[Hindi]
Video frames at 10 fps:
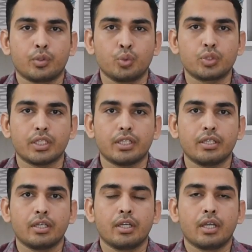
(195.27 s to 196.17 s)
दूसरा
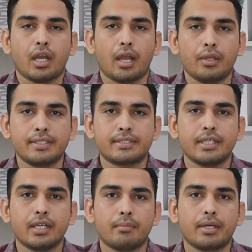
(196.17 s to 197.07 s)
हाँ,
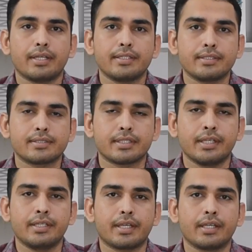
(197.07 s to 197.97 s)
इससे हमारे
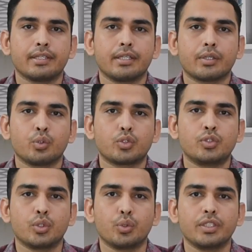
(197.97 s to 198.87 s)
शरीर के अंदर कुछ
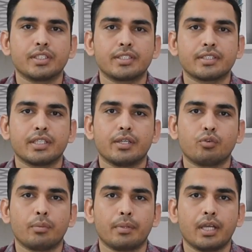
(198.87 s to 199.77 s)
ज़रूरी जांचें हैं
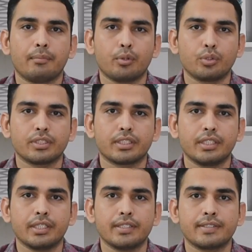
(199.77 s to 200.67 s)
वो अपने आप हो
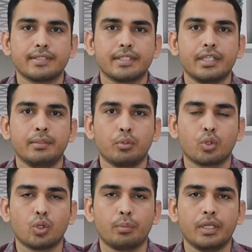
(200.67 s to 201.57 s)
जाती है जैसे
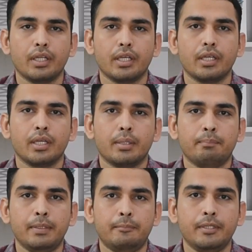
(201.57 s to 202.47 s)
हीमोग्लोबिन है
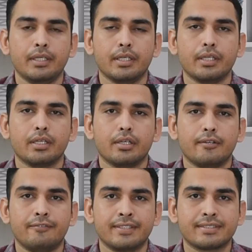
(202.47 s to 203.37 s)
बीपी है
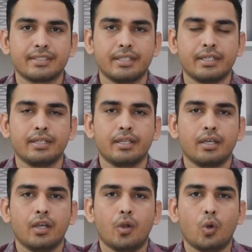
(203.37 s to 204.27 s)
वज़न है
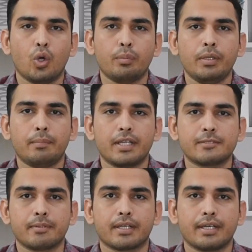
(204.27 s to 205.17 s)
और भी पांच
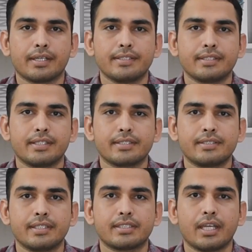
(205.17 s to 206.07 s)
प्रकार की जांच
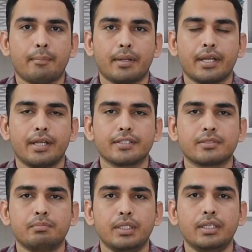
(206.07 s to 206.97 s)
जैसे हेपेटाइटिस
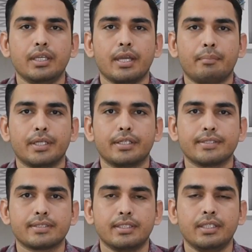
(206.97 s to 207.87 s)
बी
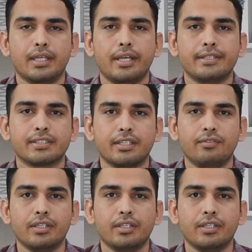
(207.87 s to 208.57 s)
हेपेटाइटिस सी एच है